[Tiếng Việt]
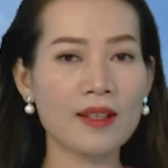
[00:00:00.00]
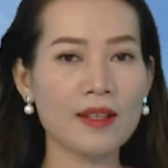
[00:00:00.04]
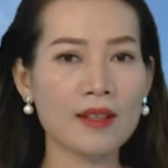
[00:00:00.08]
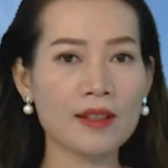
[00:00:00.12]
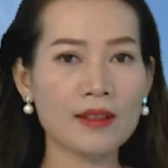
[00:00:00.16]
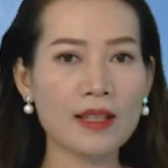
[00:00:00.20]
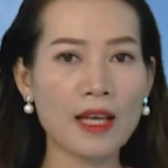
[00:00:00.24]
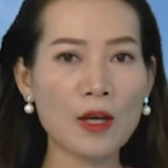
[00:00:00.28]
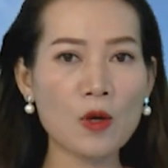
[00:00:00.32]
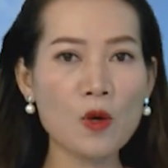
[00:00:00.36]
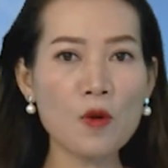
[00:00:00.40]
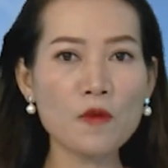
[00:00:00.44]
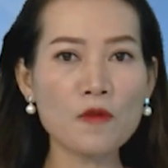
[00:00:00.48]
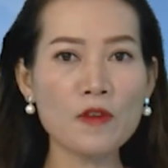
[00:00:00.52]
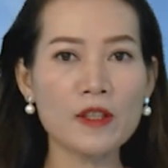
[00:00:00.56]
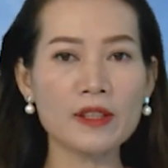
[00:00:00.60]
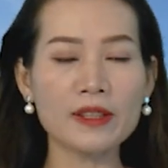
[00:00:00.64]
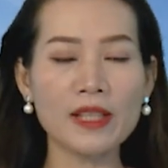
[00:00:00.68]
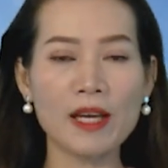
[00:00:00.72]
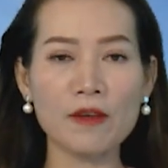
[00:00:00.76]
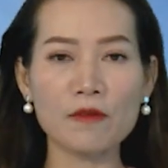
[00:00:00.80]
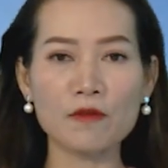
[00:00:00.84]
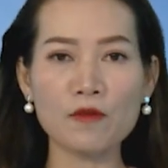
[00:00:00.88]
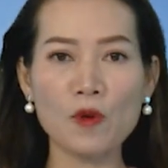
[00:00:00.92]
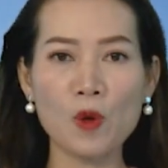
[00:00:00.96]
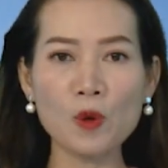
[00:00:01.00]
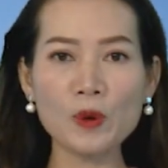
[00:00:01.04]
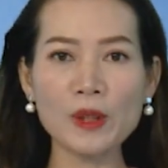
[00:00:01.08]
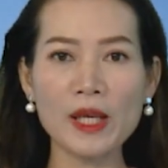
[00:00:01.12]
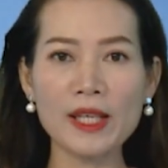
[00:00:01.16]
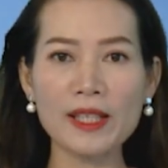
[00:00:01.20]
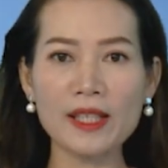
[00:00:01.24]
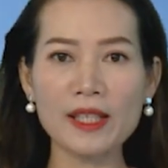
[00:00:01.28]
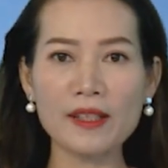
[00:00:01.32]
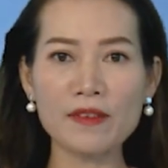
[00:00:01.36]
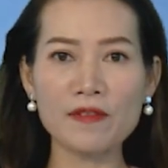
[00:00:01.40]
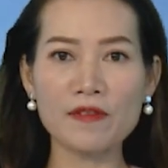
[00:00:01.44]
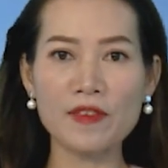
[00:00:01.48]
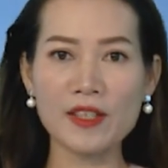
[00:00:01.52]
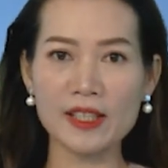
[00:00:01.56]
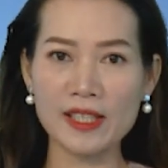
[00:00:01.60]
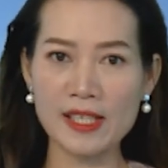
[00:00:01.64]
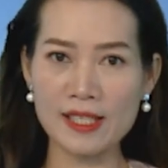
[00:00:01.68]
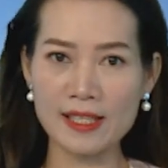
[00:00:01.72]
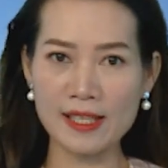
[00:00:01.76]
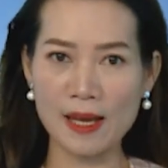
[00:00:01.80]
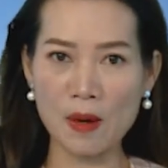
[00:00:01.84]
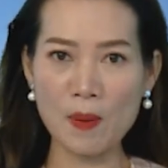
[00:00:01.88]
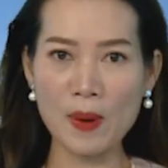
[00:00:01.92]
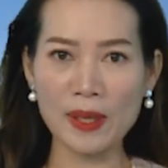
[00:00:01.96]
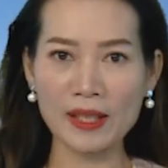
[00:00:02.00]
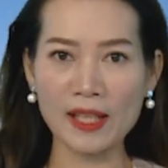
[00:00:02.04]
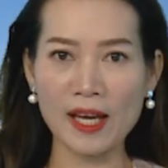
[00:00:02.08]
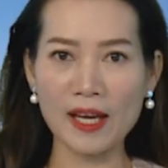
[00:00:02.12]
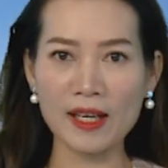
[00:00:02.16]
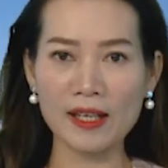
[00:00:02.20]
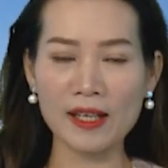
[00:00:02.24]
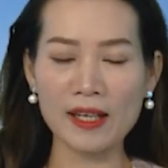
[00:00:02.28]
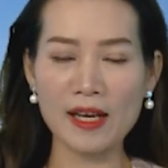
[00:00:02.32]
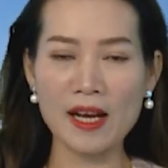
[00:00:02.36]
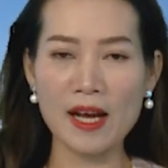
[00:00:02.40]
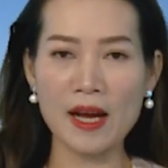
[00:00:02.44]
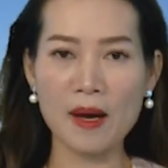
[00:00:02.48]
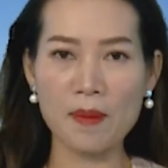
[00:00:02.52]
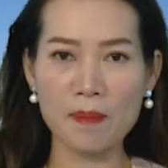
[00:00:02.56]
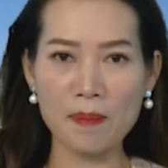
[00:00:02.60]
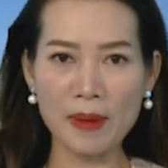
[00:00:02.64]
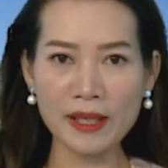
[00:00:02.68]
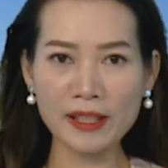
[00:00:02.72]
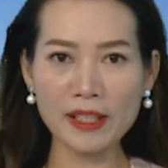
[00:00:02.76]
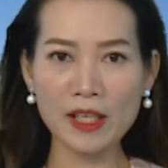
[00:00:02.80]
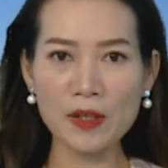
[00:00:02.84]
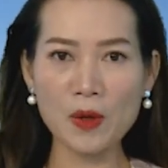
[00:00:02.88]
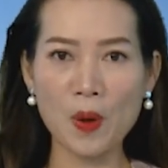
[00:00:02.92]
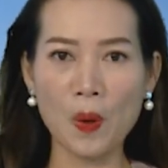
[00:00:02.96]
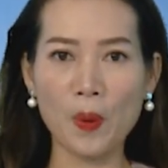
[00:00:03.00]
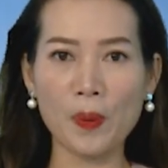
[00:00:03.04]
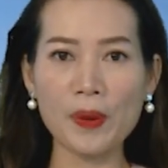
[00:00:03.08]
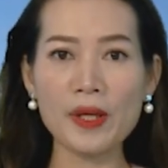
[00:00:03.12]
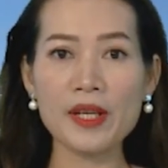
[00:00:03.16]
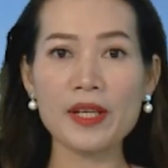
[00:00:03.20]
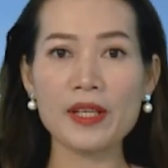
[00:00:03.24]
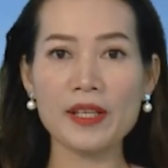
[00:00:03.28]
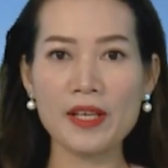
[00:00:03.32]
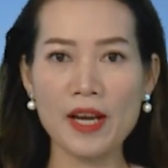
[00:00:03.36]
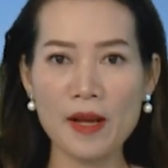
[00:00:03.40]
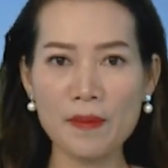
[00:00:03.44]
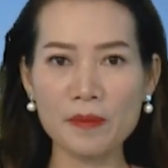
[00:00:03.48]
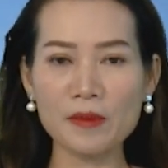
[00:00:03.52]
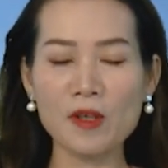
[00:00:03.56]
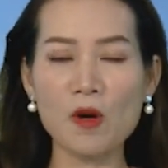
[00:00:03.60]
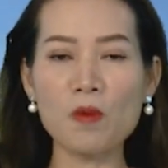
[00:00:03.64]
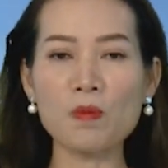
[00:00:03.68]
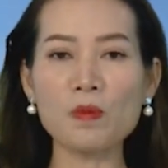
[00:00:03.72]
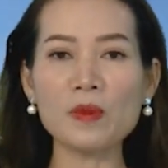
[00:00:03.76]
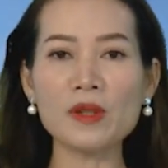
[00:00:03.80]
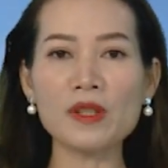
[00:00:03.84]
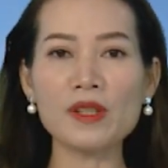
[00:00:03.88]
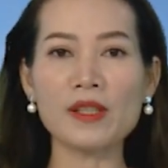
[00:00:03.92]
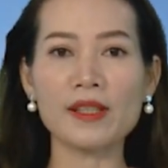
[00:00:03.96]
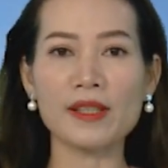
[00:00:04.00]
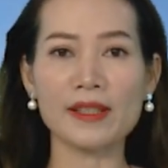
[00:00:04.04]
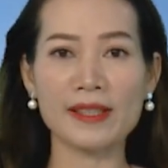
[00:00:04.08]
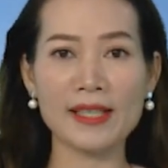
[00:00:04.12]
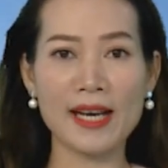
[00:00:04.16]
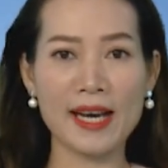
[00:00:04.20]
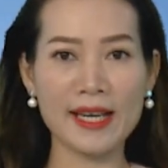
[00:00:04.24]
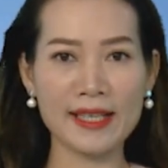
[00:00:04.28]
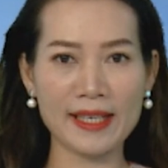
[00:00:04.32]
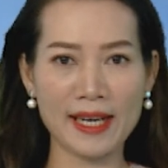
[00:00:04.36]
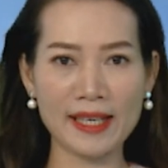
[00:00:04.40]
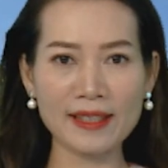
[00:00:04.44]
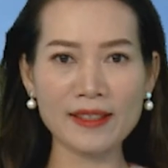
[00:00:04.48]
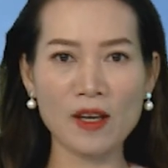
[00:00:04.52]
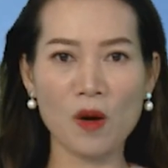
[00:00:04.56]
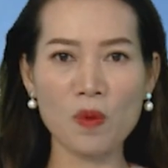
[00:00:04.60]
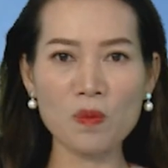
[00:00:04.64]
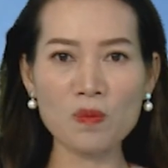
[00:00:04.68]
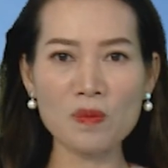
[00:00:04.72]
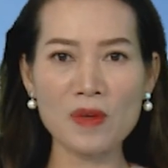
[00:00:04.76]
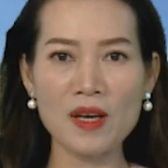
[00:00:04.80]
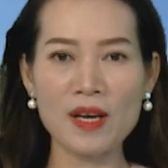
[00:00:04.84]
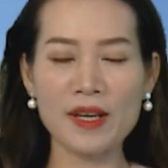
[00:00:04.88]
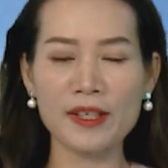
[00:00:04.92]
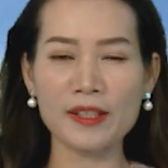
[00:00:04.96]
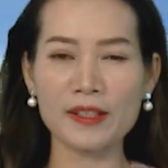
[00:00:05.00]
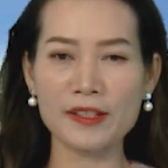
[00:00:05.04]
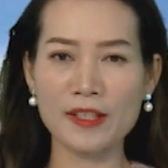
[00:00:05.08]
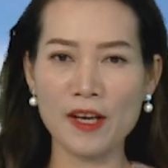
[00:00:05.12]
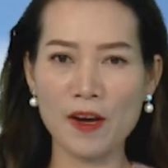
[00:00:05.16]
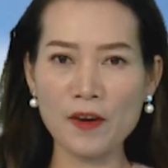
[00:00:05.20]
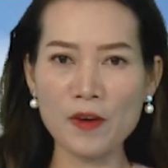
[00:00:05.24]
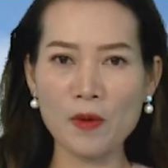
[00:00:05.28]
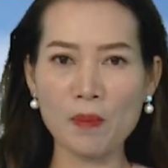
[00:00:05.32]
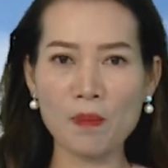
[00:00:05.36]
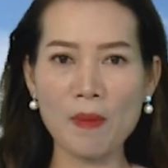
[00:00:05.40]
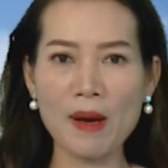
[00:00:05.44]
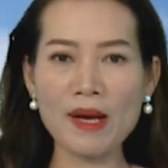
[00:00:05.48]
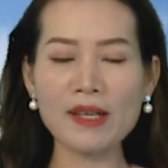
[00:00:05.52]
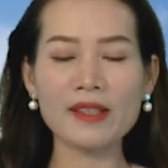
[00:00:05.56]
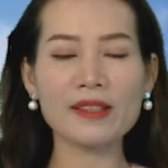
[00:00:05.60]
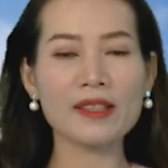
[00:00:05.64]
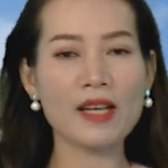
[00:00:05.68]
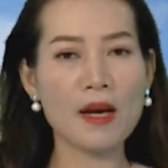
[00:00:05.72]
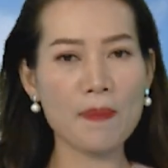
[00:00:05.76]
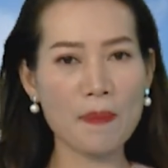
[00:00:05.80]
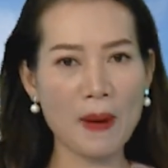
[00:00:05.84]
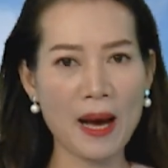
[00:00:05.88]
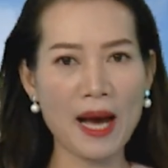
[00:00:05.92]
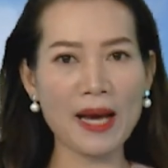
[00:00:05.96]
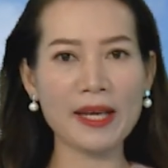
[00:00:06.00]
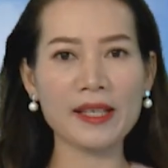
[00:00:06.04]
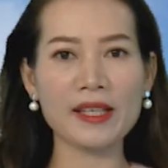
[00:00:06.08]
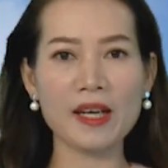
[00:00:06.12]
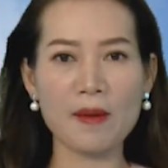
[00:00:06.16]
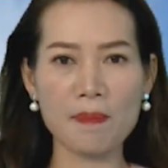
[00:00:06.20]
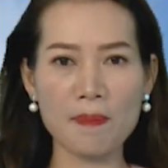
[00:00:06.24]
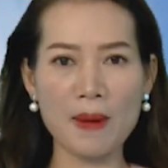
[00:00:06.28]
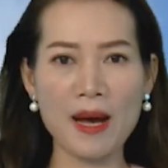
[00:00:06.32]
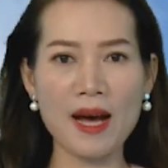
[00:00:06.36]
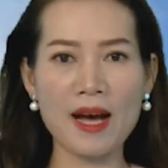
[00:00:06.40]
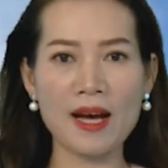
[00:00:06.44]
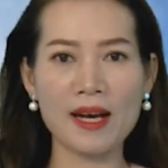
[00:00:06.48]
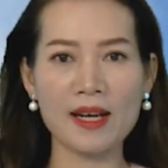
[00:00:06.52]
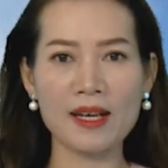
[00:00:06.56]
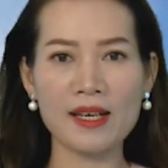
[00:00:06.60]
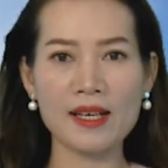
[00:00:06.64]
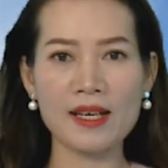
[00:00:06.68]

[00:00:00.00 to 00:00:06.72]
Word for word: Tại khu vực thành phố Tây Ninh và thị xã Hòa Thành, mây thay đổi, đêm không mưa, ngày nắng nóng, gió Đông Bắc cấp hai, cấp ba.